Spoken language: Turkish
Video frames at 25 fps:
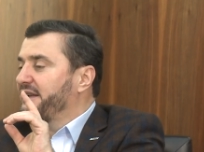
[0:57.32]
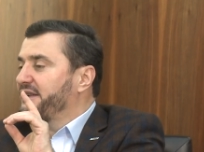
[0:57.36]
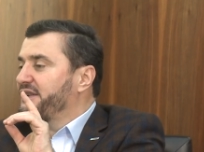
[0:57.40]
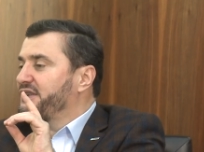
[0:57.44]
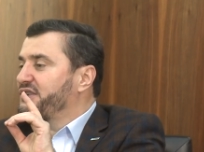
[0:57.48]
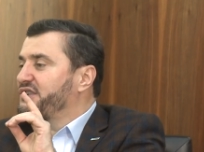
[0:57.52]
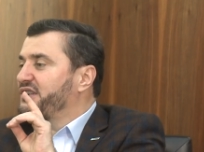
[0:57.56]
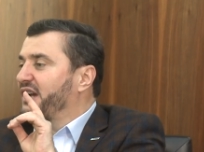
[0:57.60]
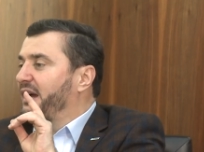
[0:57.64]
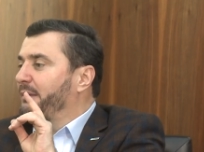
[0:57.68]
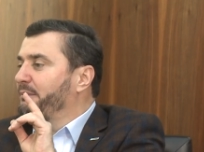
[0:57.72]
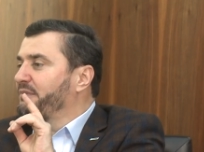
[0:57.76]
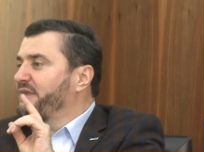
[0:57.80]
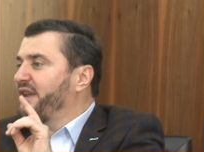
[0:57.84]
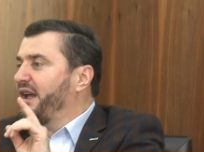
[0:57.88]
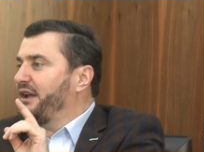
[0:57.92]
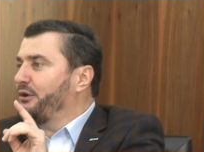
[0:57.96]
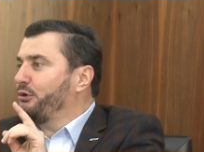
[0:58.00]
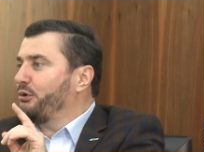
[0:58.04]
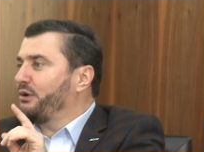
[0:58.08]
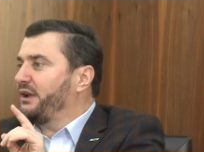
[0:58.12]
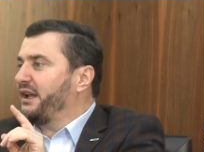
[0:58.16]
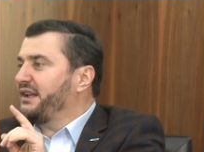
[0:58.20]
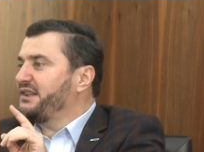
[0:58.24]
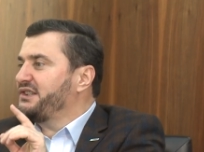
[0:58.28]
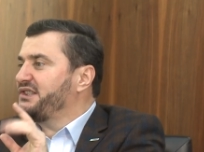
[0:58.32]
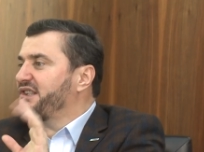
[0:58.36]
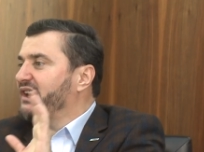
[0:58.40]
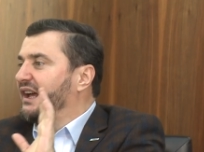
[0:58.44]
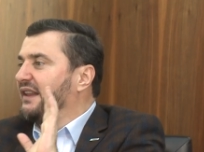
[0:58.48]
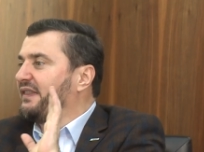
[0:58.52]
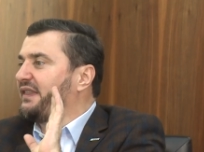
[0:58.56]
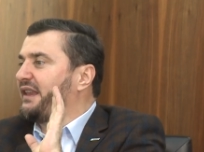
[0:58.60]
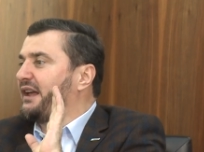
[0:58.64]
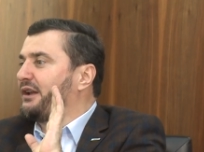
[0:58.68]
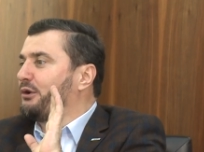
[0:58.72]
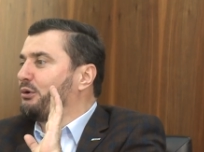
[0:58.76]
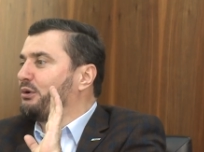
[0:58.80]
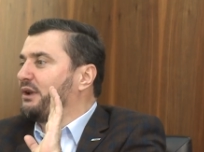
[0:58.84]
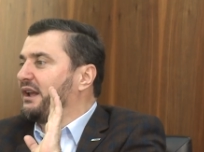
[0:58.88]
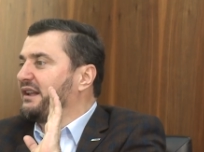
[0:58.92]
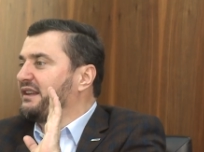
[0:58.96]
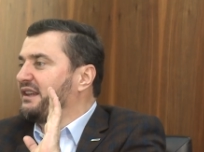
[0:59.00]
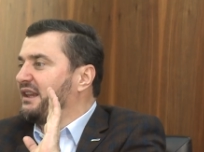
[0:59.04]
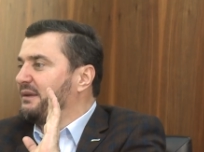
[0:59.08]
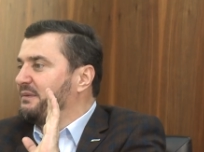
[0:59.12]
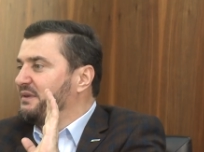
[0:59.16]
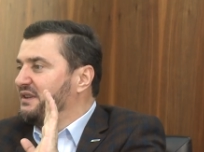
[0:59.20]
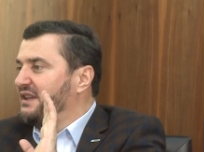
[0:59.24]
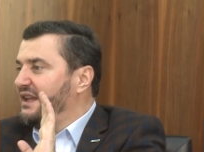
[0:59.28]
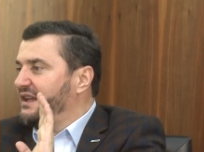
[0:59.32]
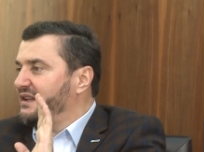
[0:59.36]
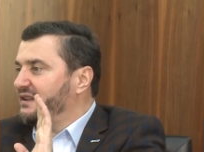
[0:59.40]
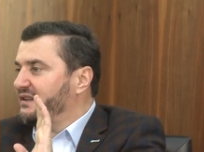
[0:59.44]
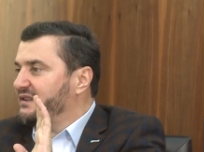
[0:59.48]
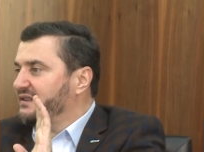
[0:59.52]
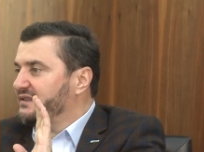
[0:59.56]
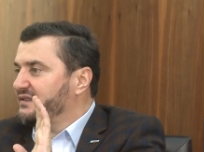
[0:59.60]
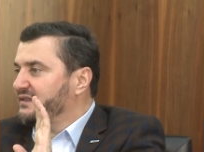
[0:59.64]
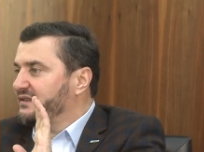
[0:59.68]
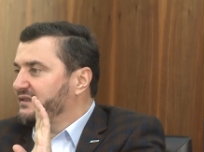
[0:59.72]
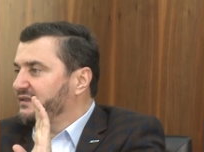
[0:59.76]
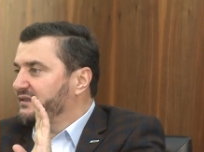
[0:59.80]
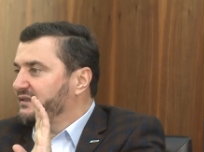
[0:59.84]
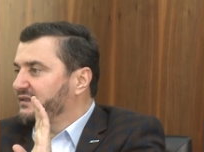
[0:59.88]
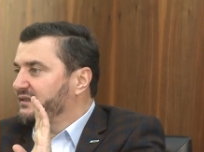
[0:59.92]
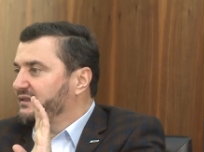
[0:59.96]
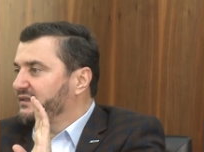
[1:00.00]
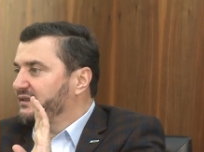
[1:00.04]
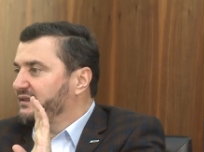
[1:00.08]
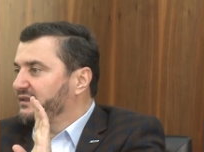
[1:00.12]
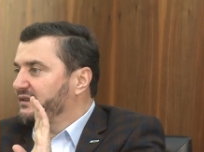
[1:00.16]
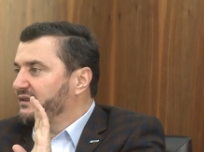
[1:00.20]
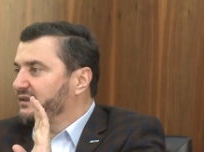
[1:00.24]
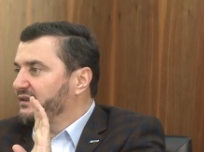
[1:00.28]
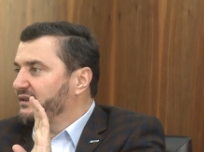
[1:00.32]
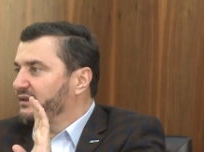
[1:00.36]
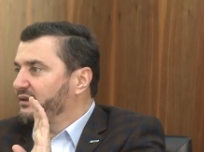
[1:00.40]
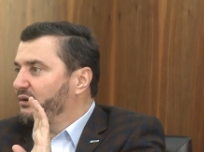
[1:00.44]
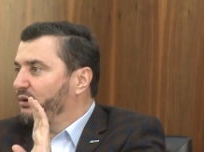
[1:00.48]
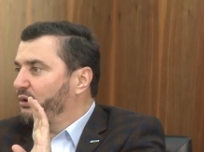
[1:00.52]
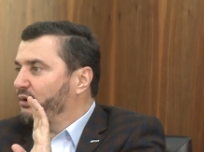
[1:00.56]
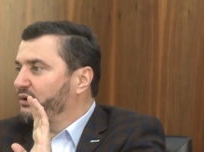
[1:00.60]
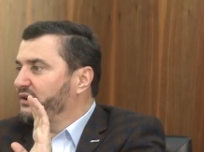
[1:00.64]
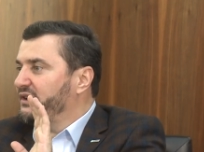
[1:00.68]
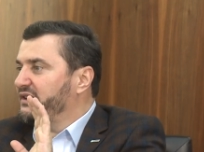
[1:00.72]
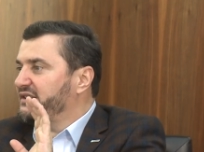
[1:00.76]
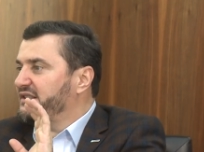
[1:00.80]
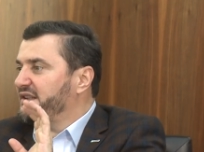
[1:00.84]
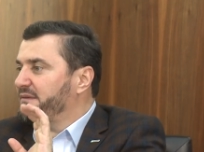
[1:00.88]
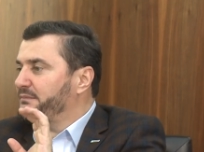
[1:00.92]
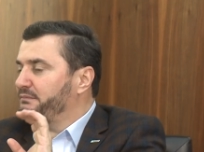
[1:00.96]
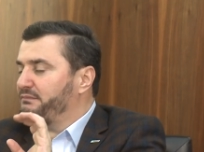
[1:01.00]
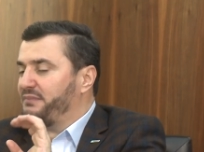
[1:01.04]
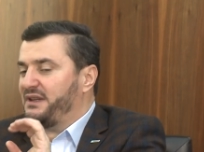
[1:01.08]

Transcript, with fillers: Camdan olan candan olan gibi değildir. Hı hı. Onun için